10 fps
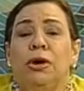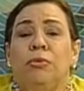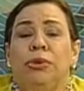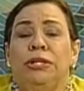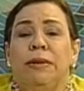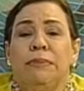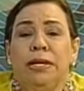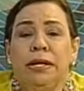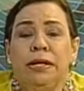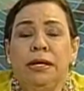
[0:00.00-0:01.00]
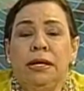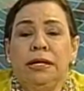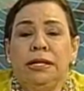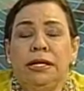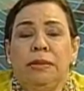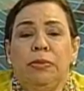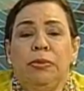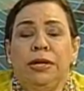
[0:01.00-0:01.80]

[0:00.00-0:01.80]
pues también tenemos eh,